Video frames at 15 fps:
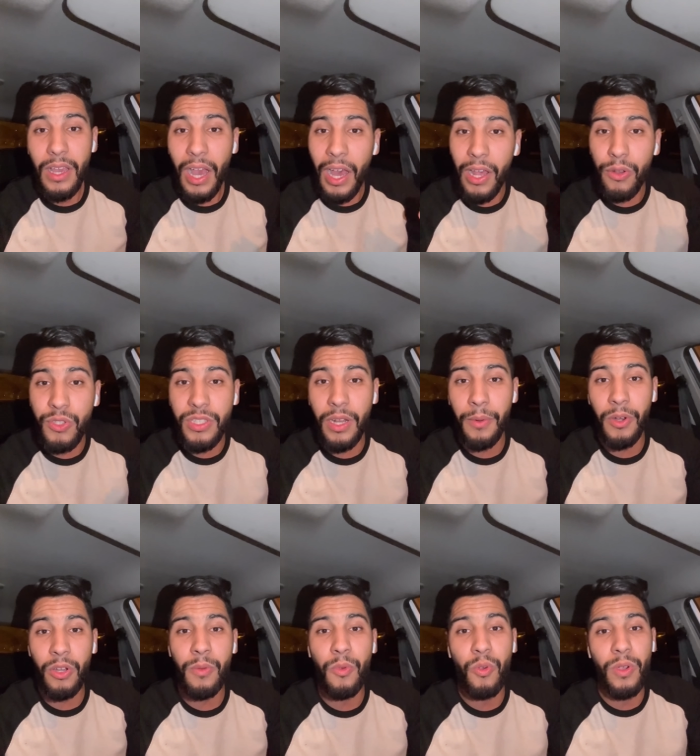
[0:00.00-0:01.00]
الو السلام
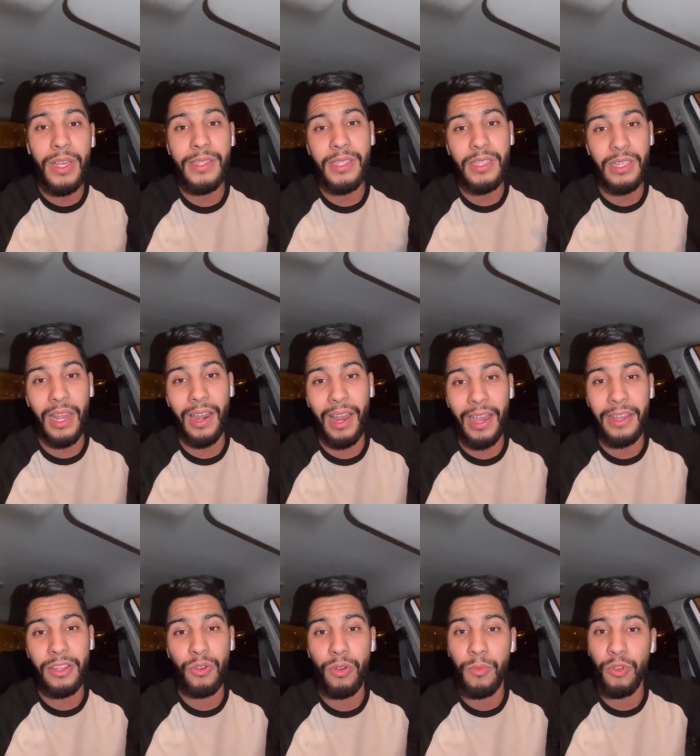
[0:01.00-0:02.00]
عليكم خويا نسيت على
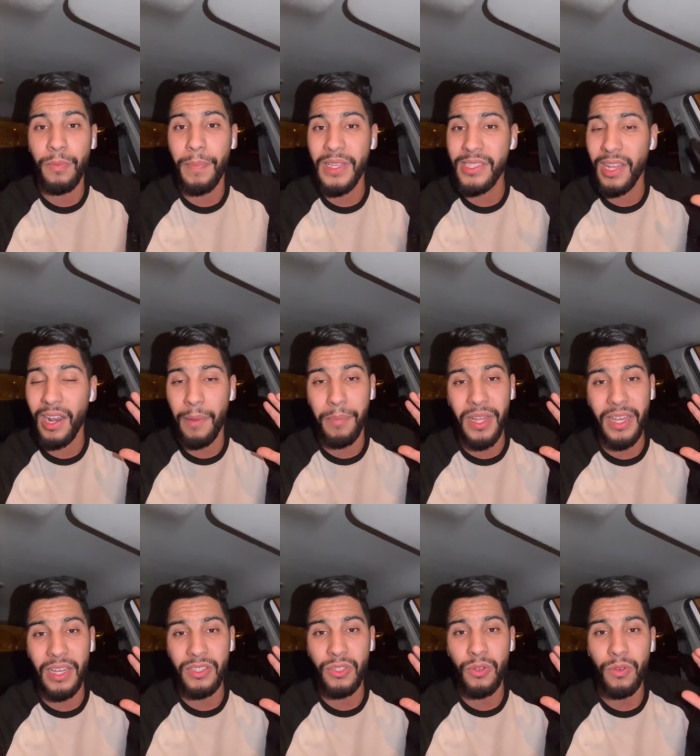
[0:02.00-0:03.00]
الاي دي والمود باس ديال
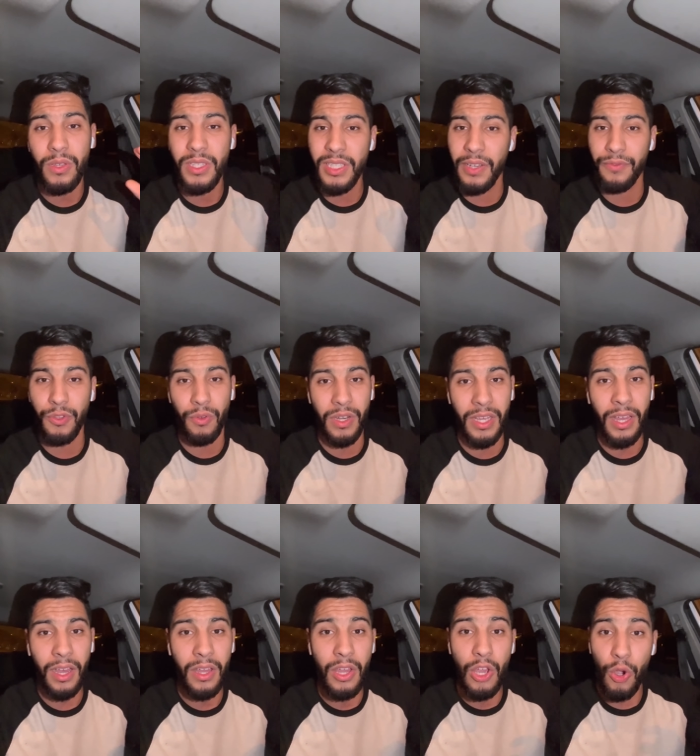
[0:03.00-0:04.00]
لابليكاسيون سيفطوا
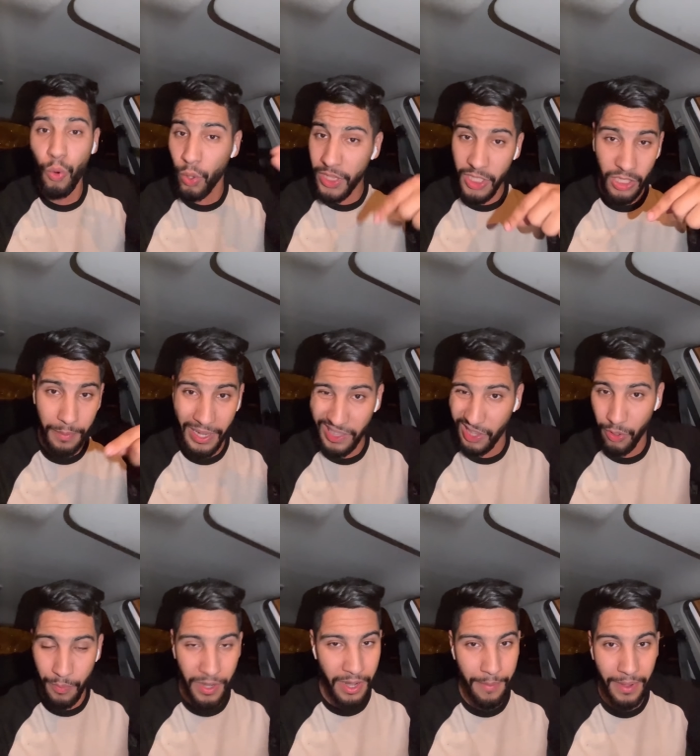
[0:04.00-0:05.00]
ليا وديجا معيط
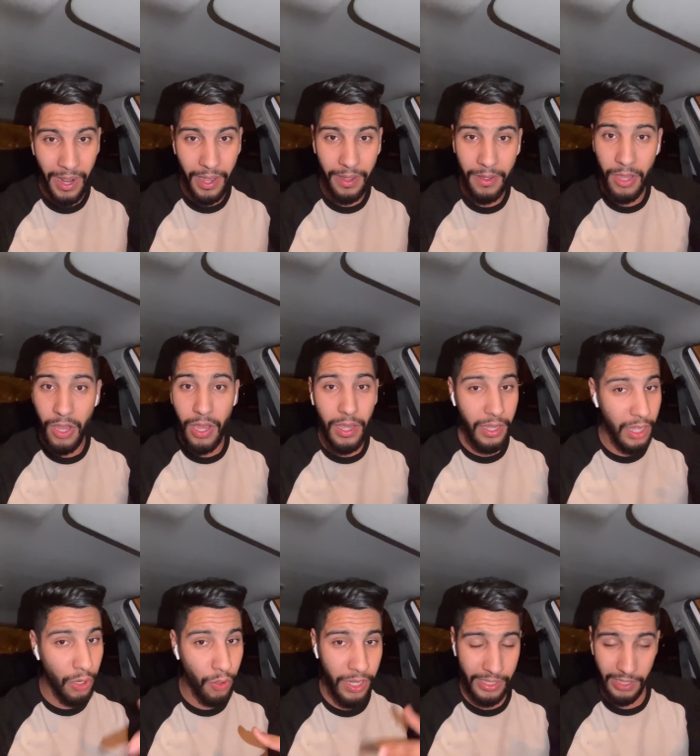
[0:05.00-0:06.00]
لهم بالنمره
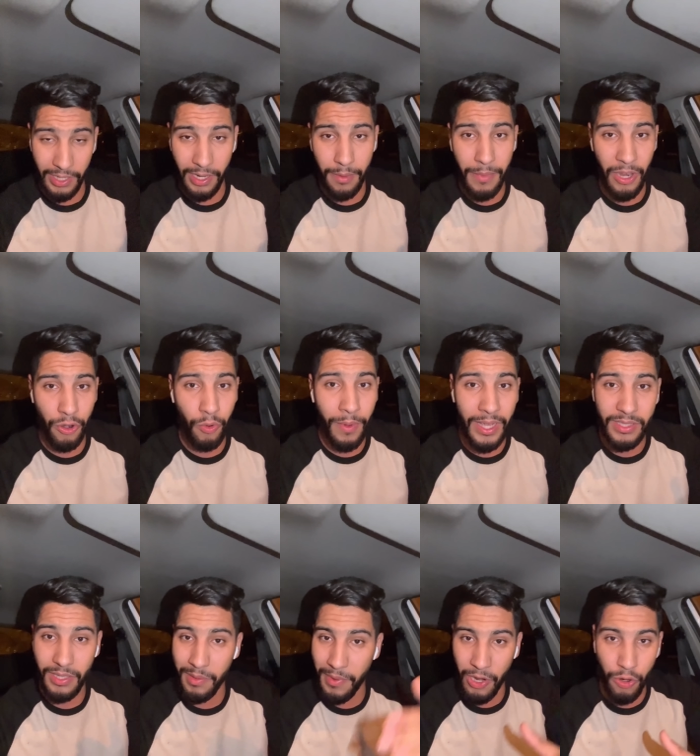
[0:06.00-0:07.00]
قالوا لي عطيني
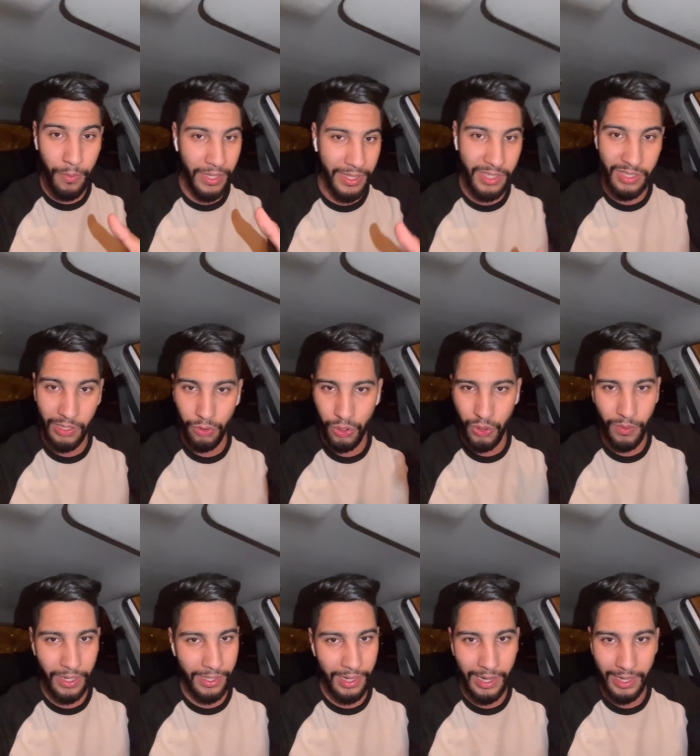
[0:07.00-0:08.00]
المعلومات المعلومات ديجا عنده
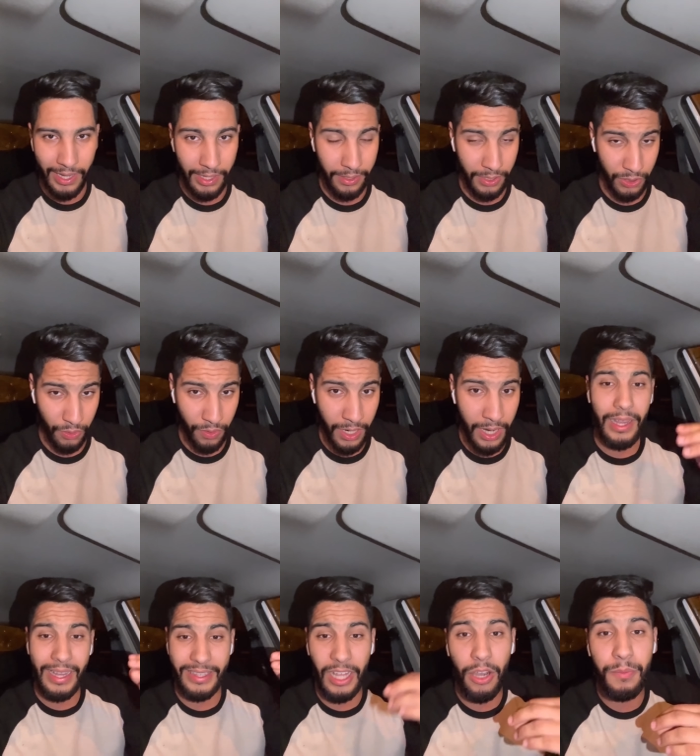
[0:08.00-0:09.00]
التصوير ديال لاكارت ناسيونال
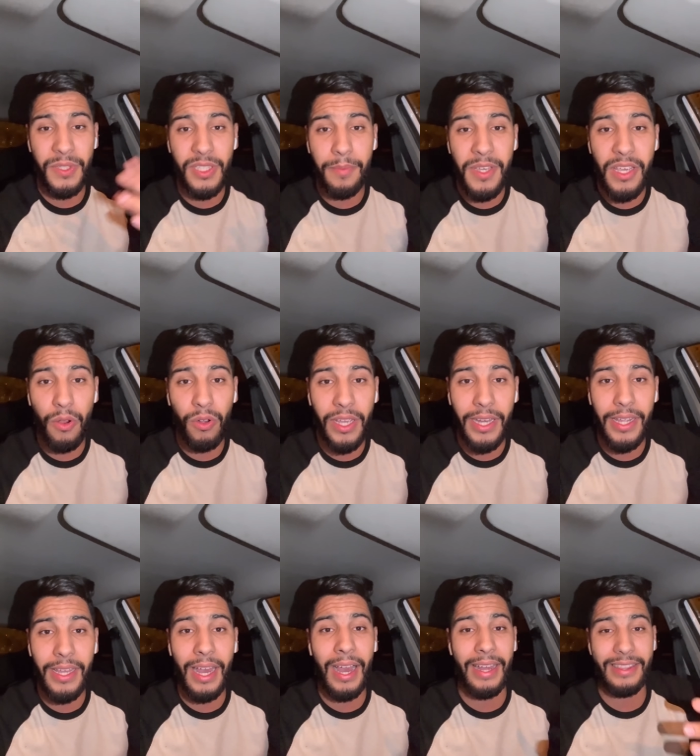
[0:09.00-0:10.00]
عطاهم السميه
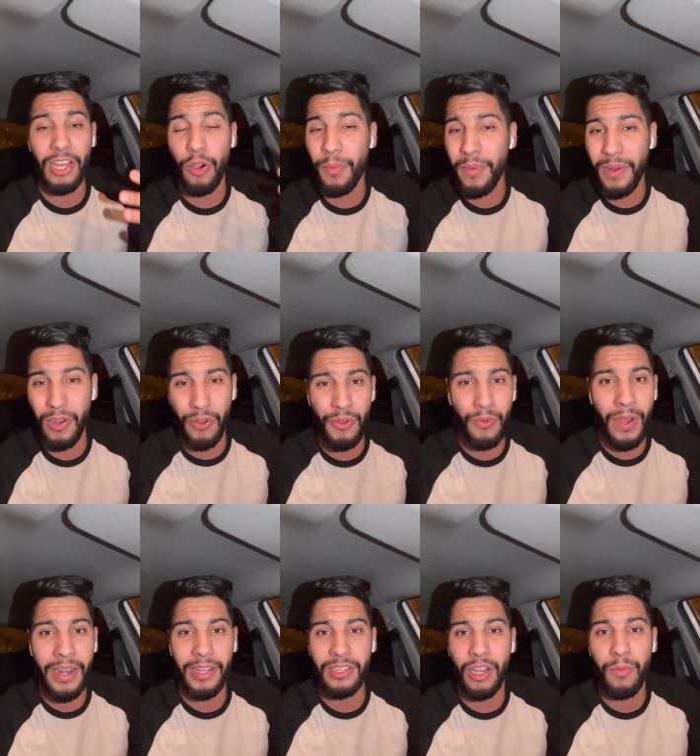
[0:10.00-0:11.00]
والكنيه عطاهم
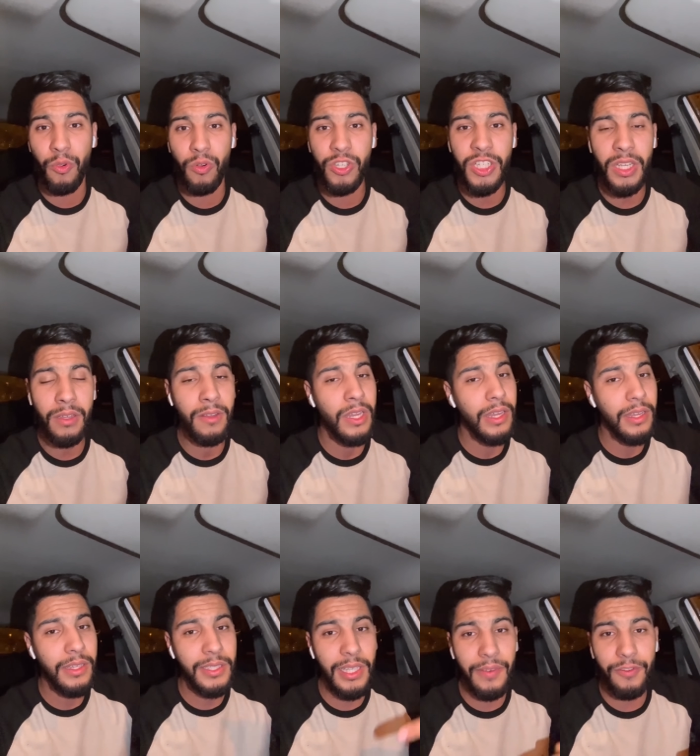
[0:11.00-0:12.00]
العنوان عطاهم كلشي
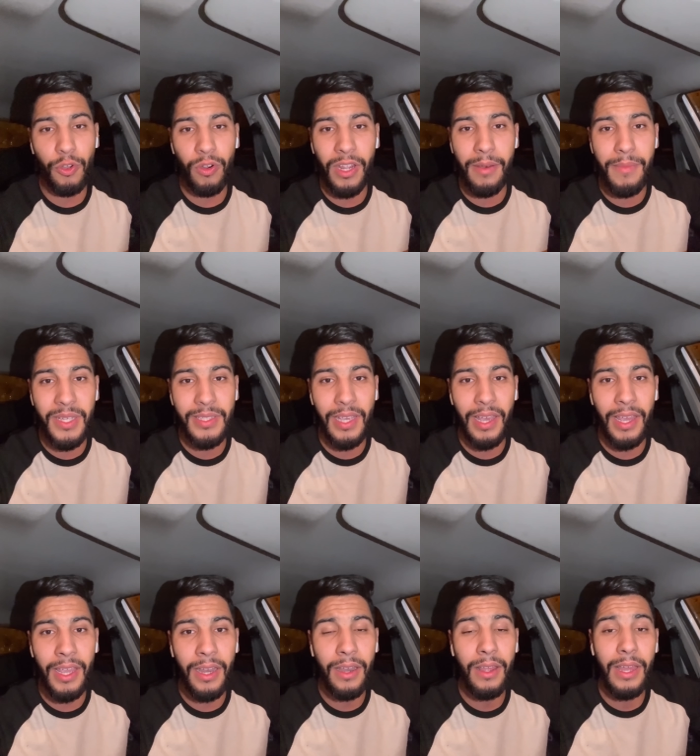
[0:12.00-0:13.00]
سيفطوا لي
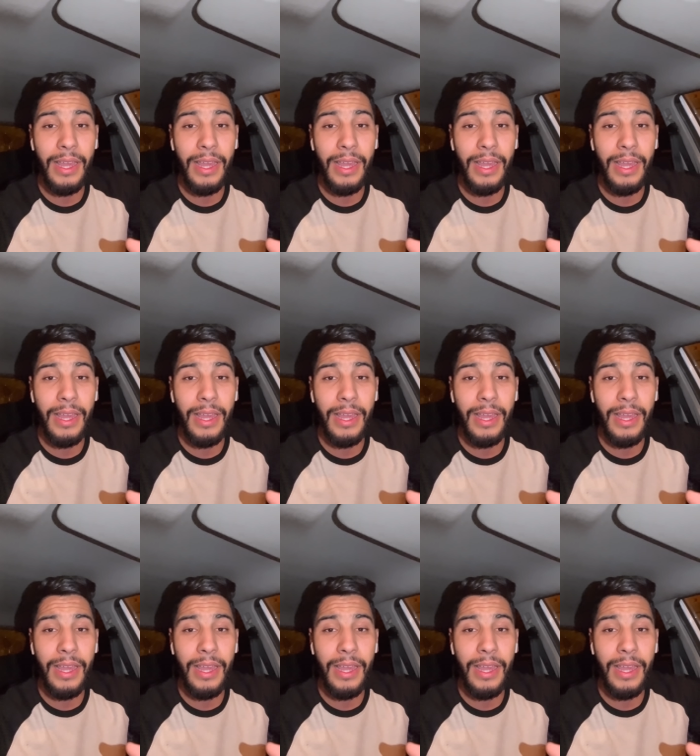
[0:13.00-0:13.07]
المسائل